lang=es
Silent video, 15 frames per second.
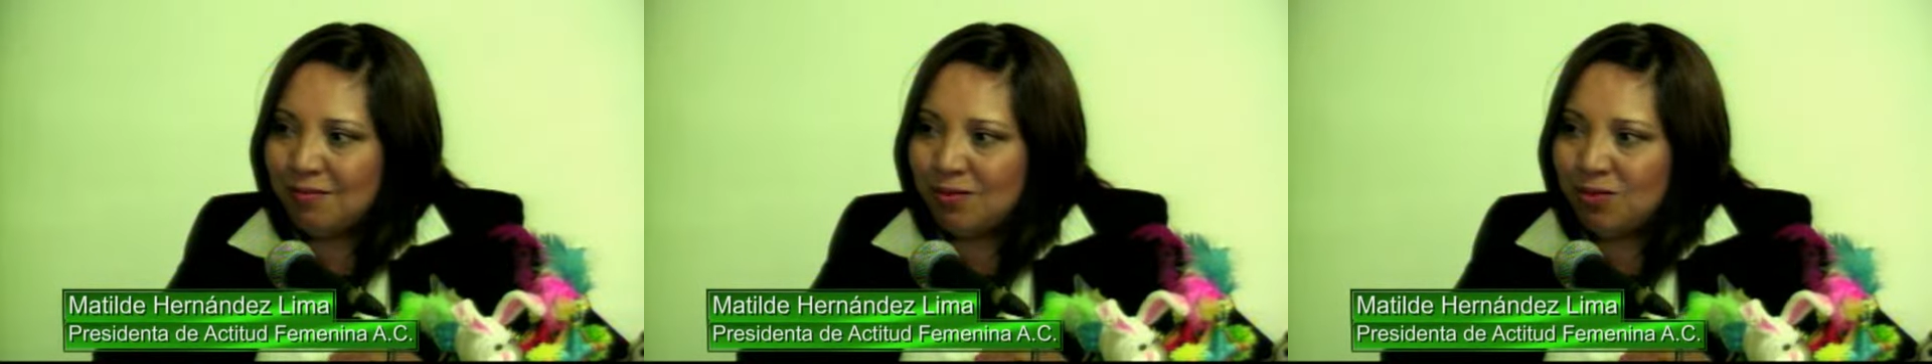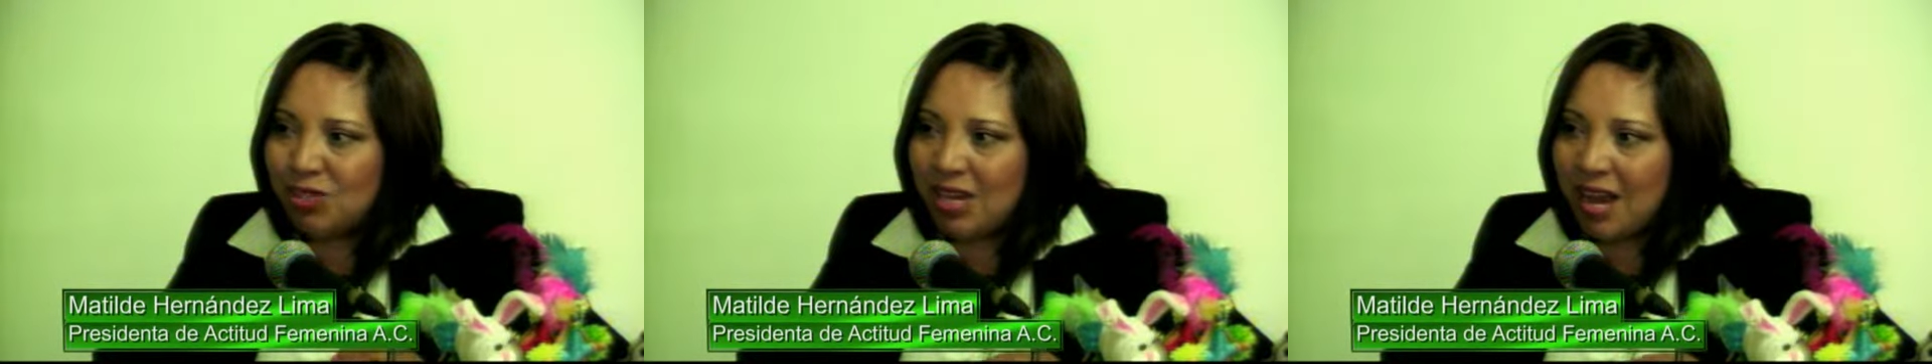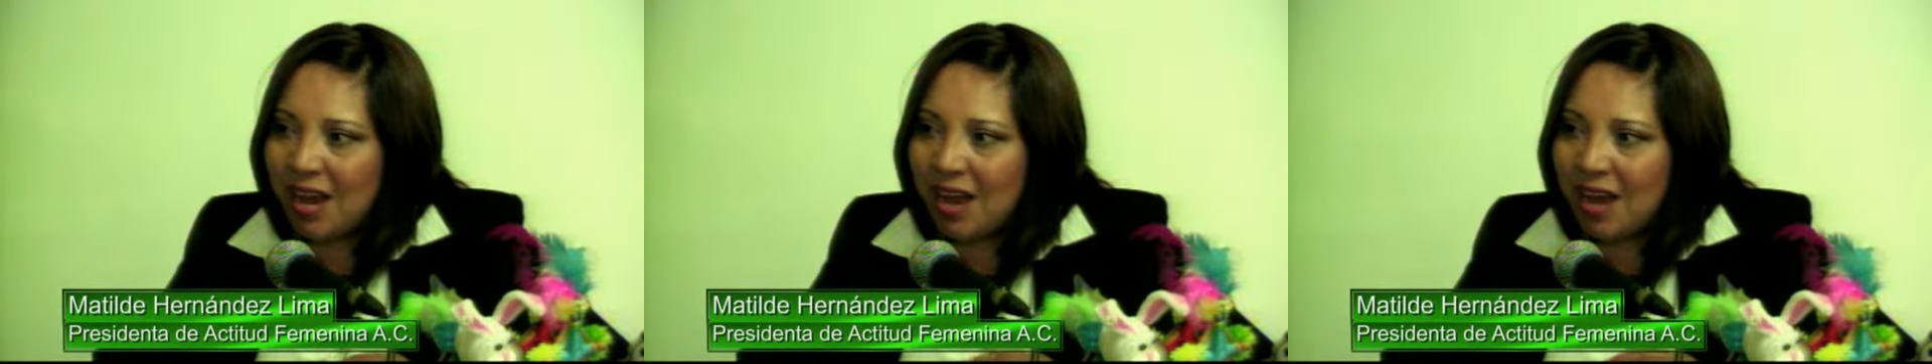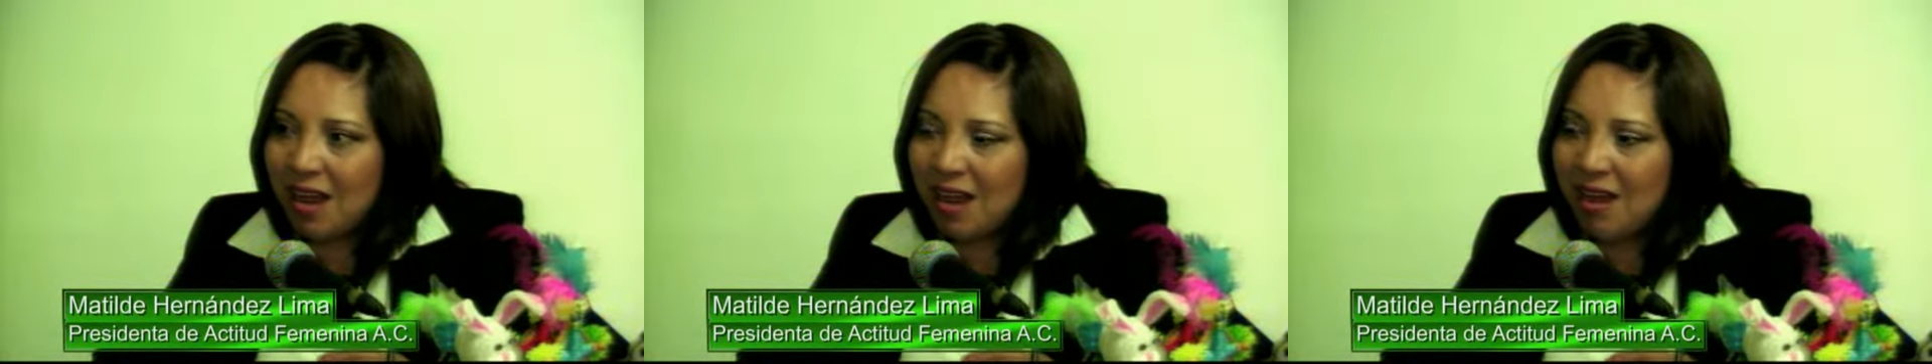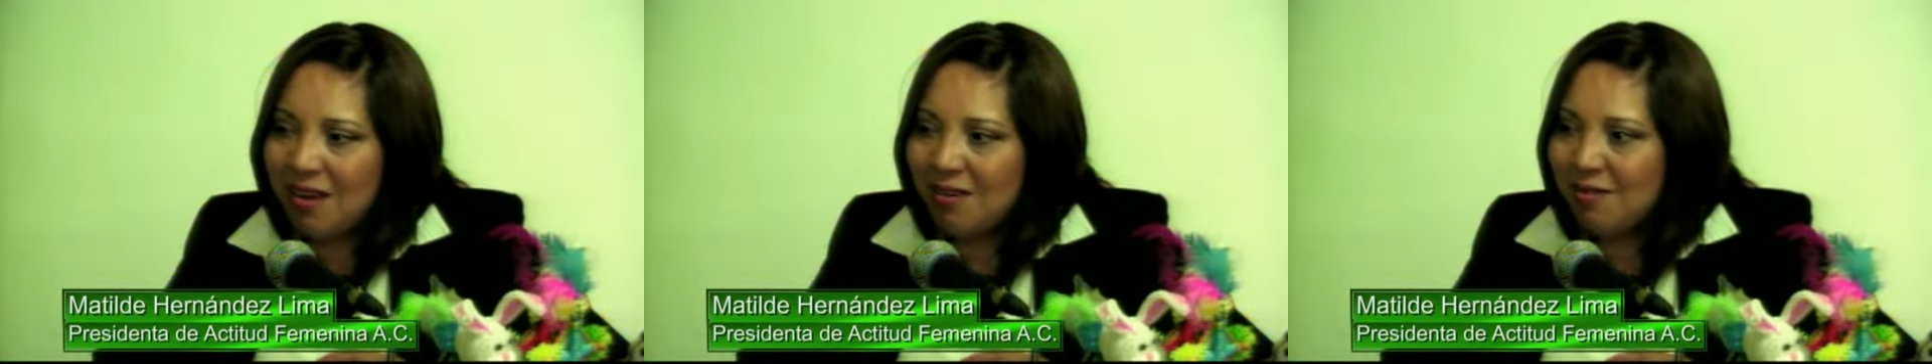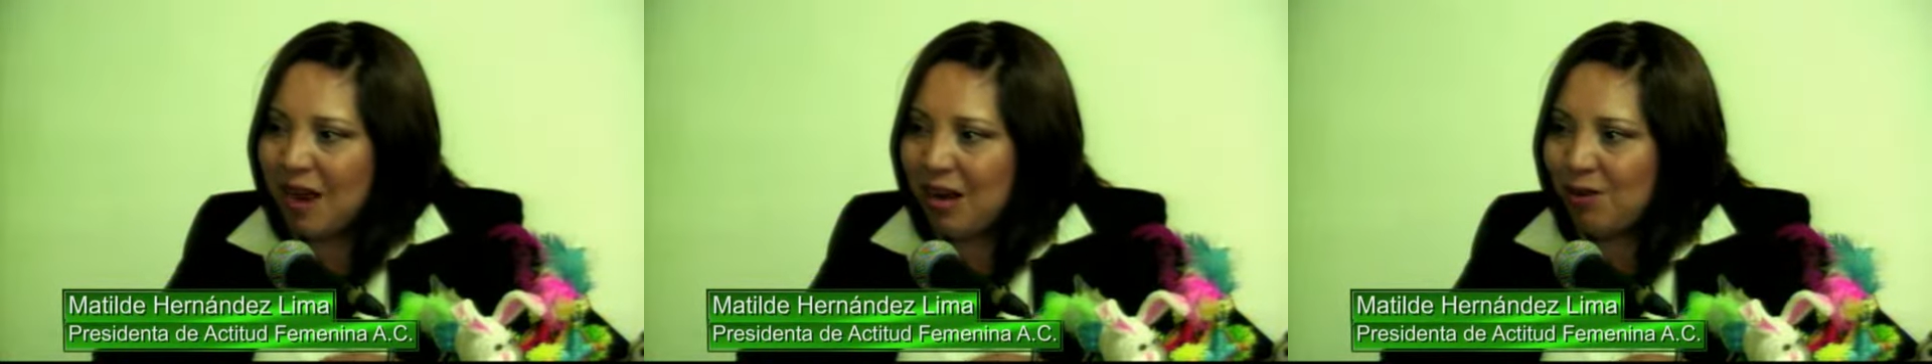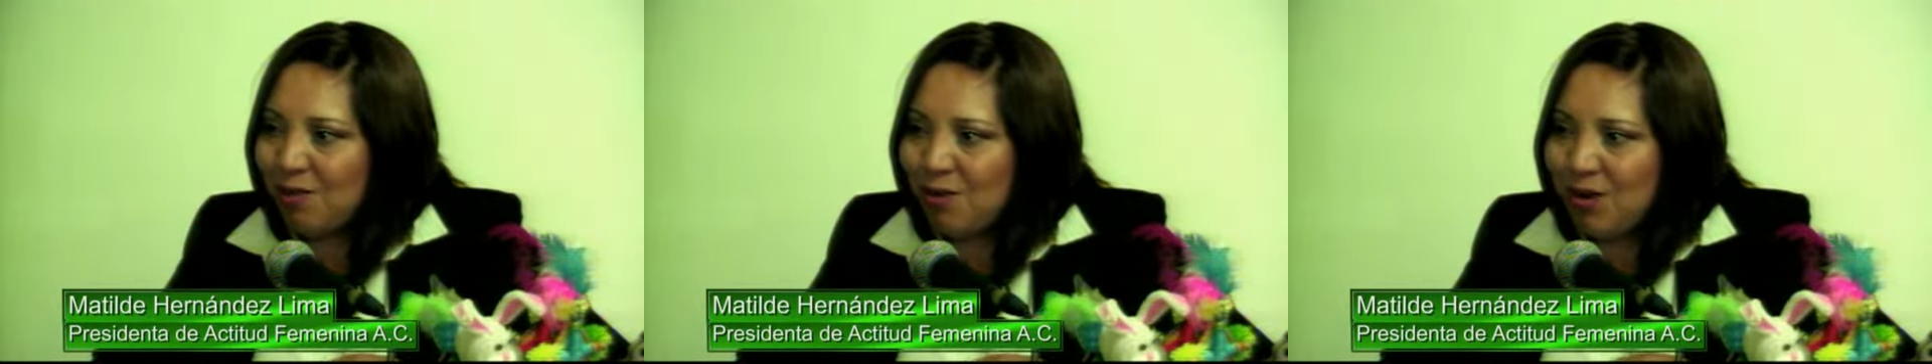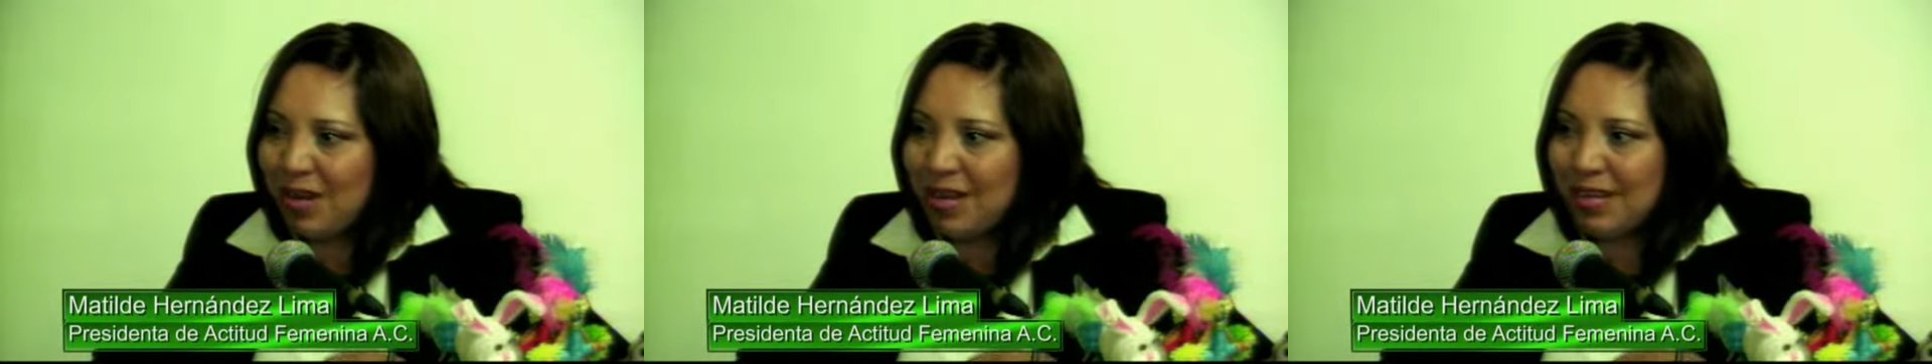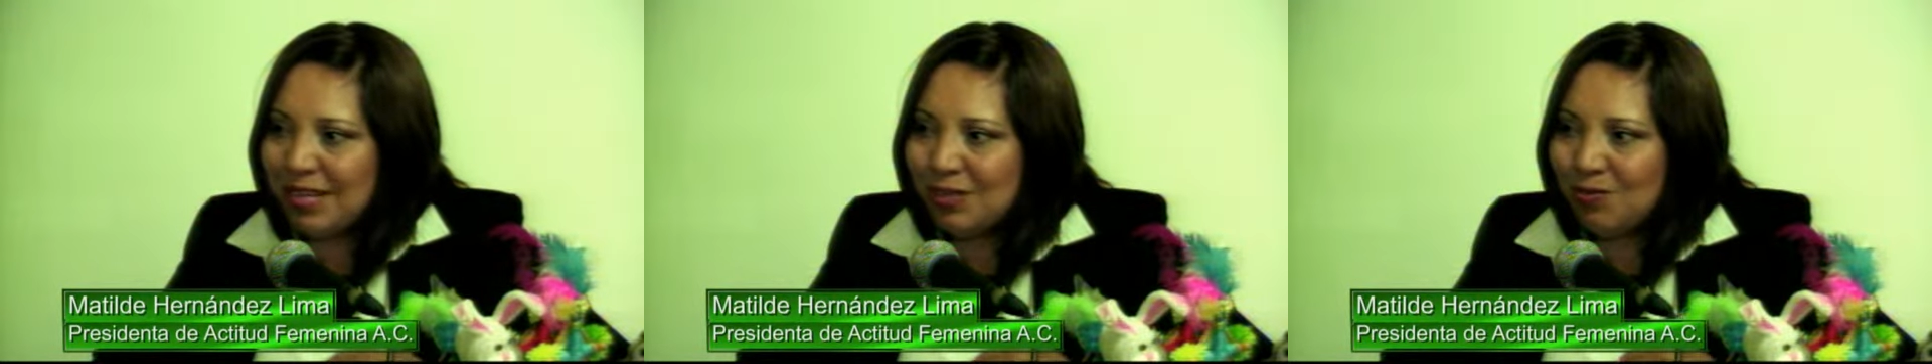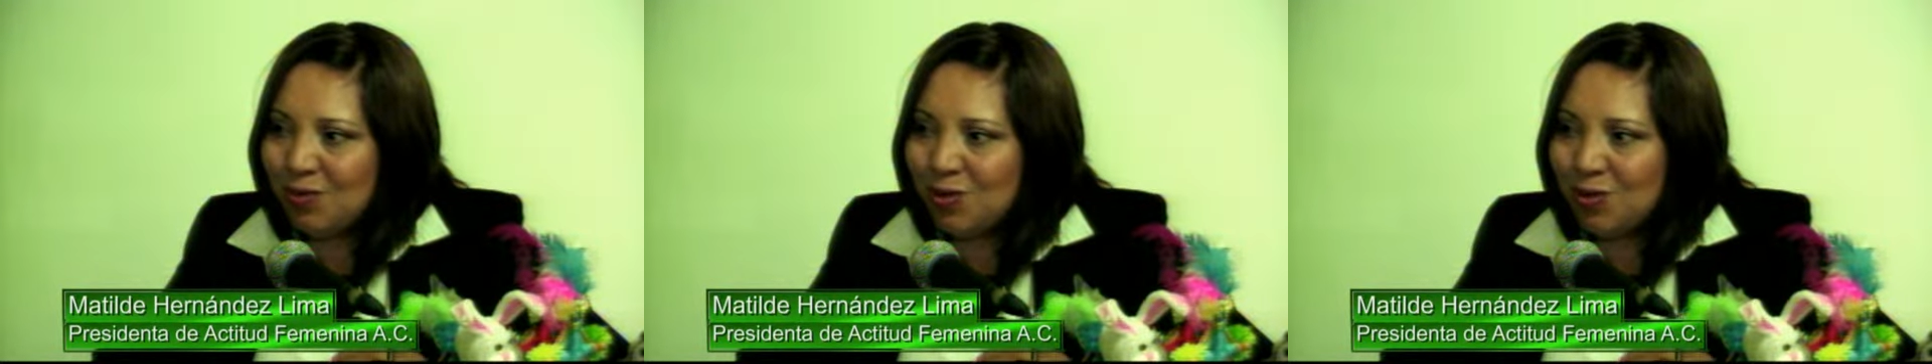mucha
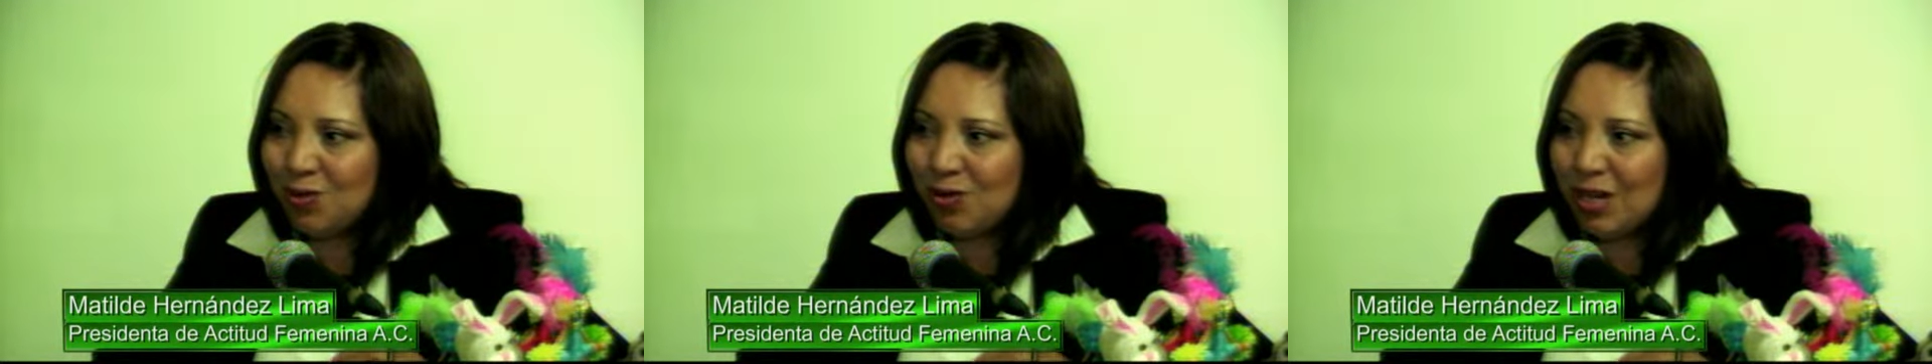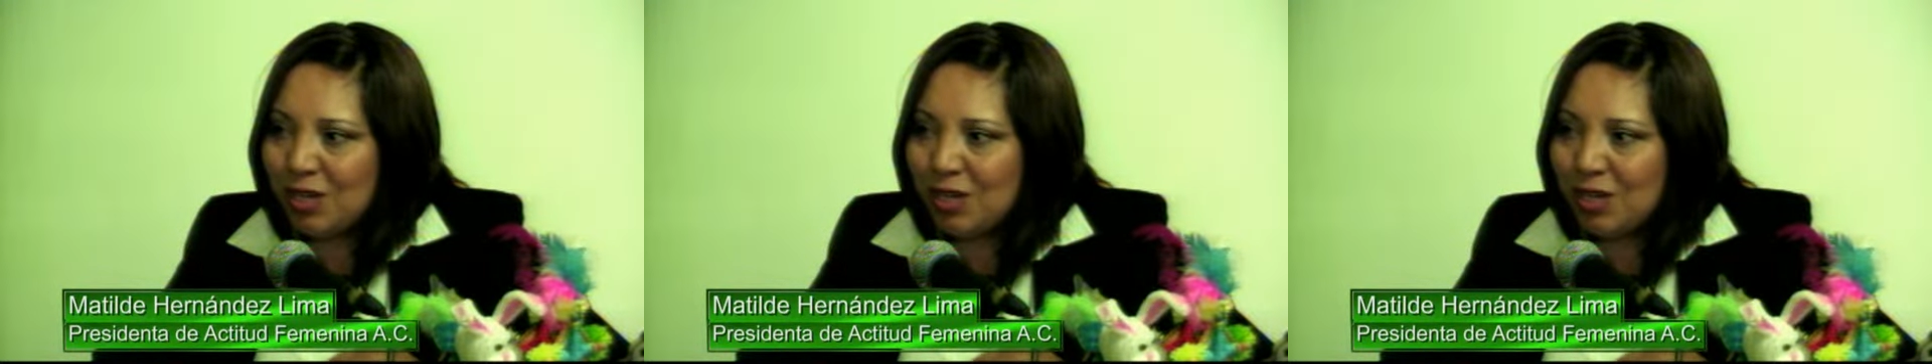alcoholismo.